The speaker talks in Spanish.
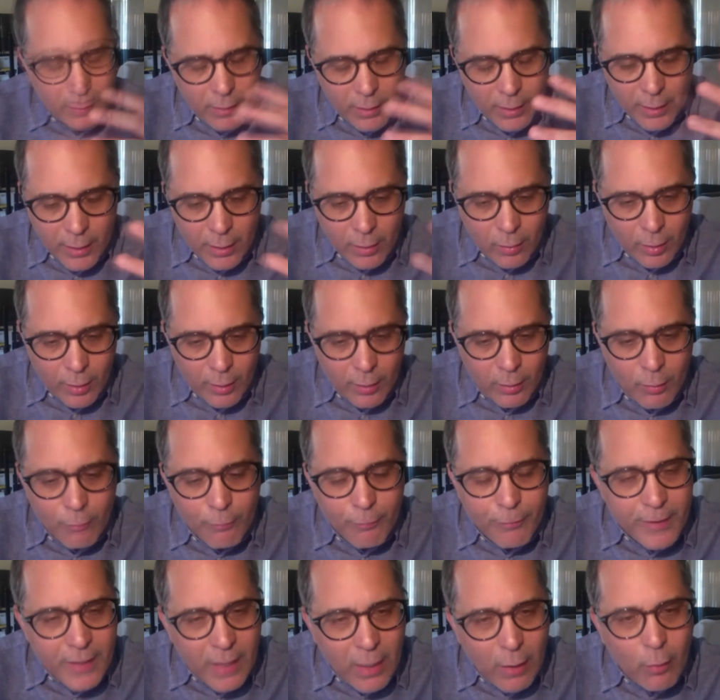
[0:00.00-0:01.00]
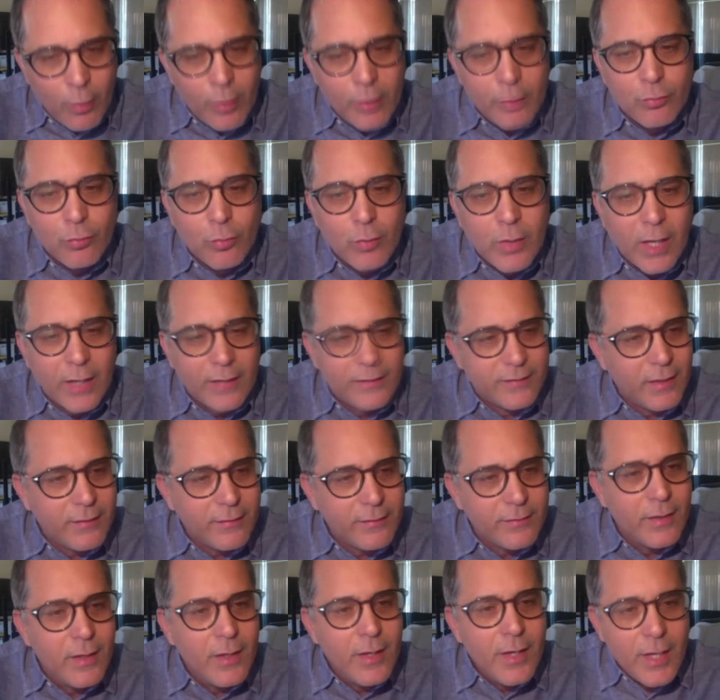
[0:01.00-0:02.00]
eh, eh, confinados en sus
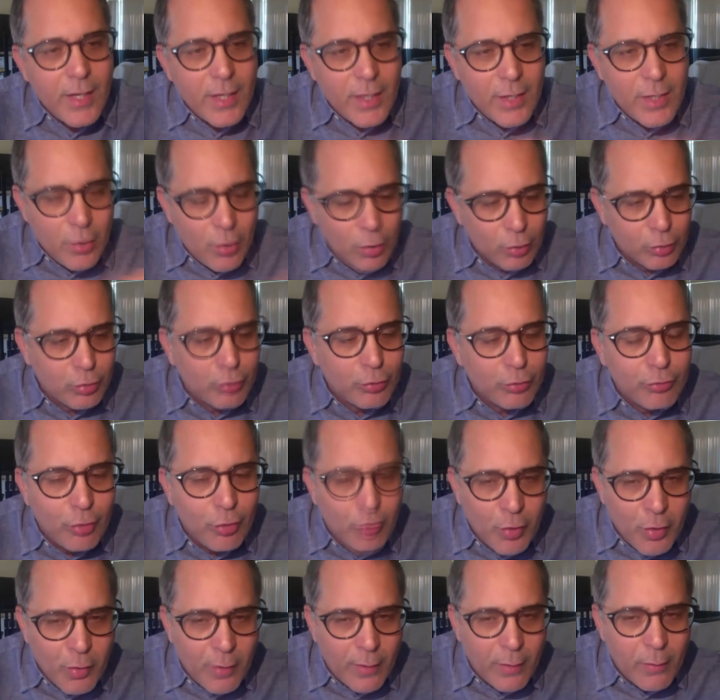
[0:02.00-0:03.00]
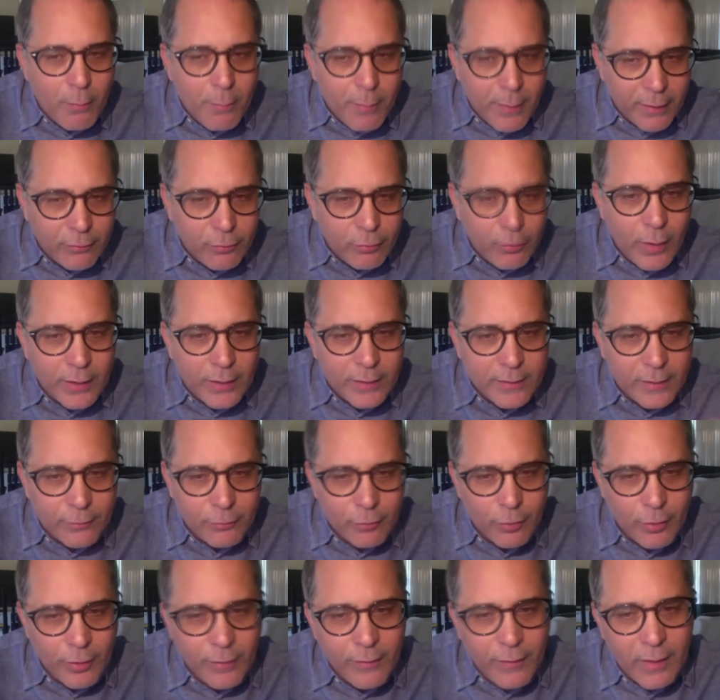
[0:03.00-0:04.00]
casas y otros se lo llevaron presos a
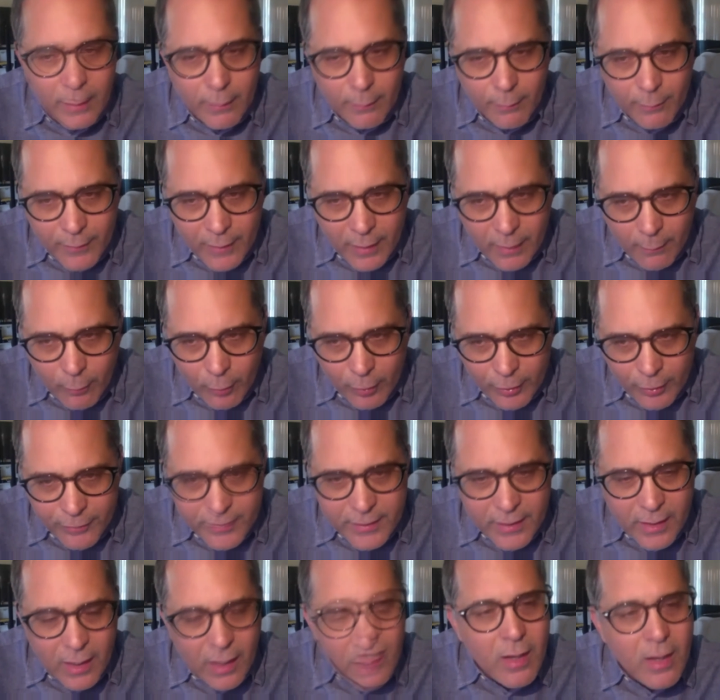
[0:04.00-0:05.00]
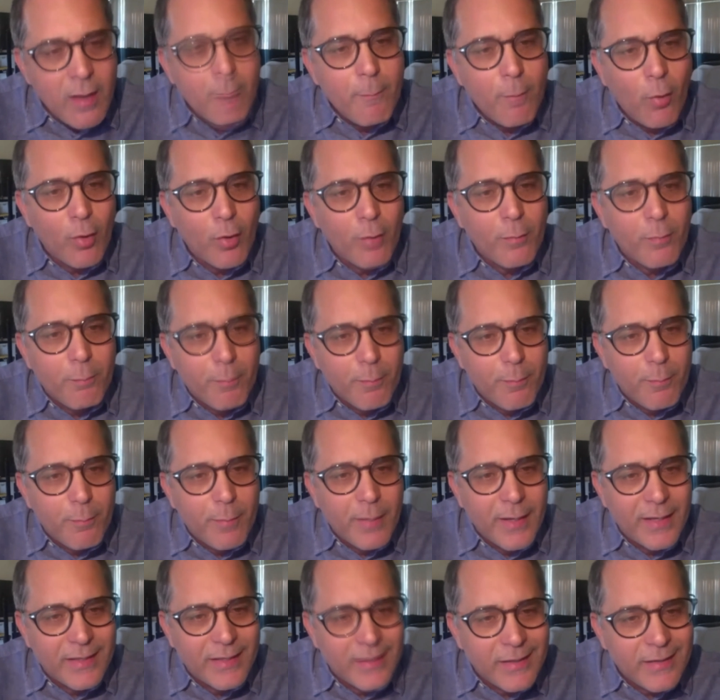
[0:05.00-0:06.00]
estaciones de la, policía por
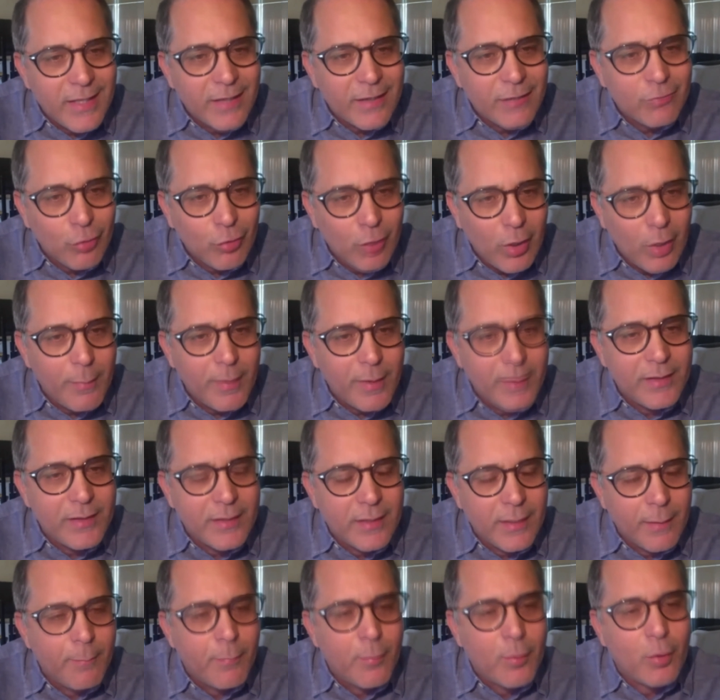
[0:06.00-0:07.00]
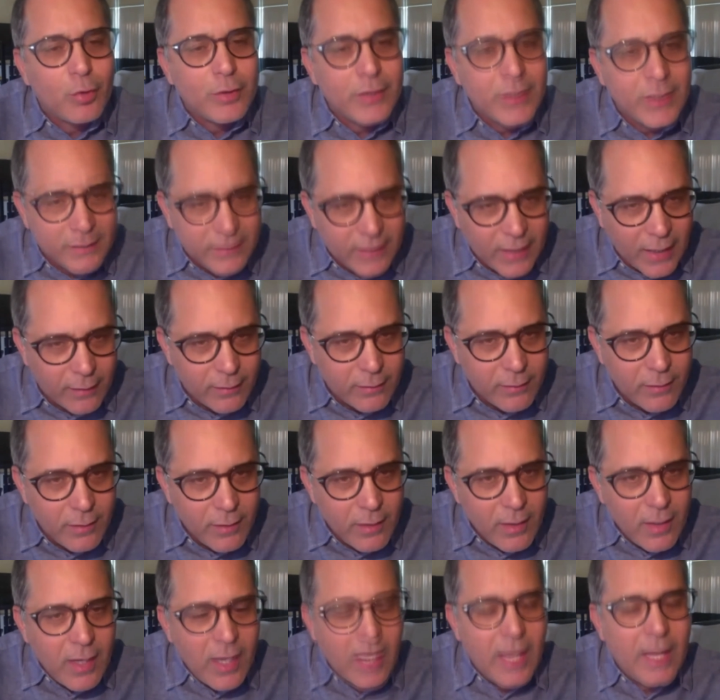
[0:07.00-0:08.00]
pretender solamente protestar
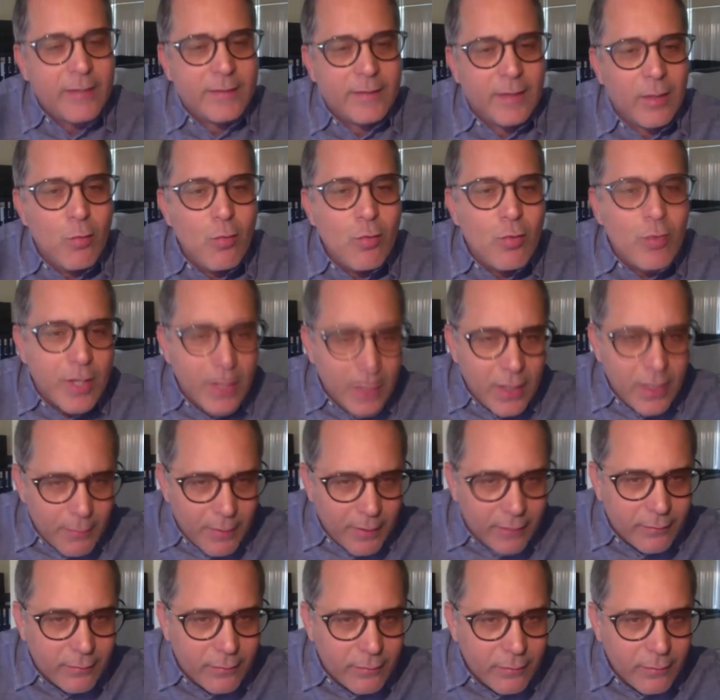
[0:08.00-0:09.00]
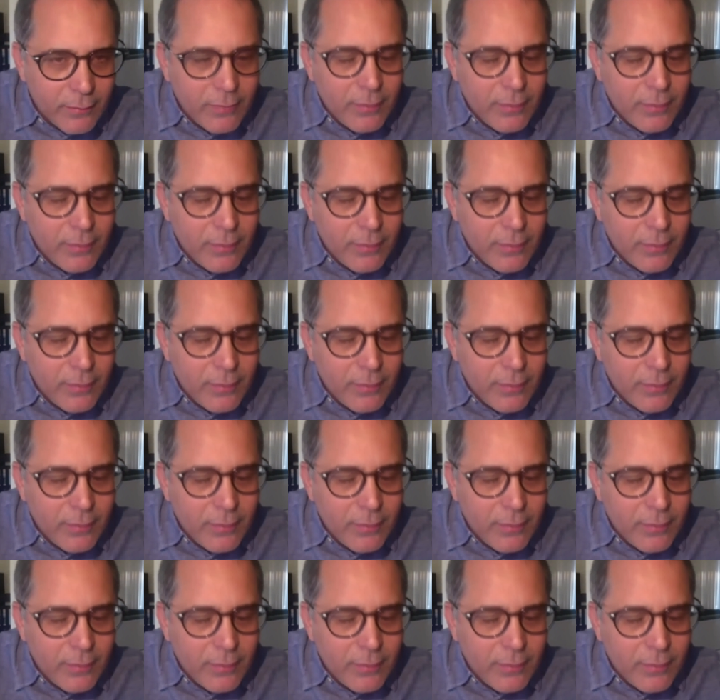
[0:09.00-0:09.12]
ante un crimen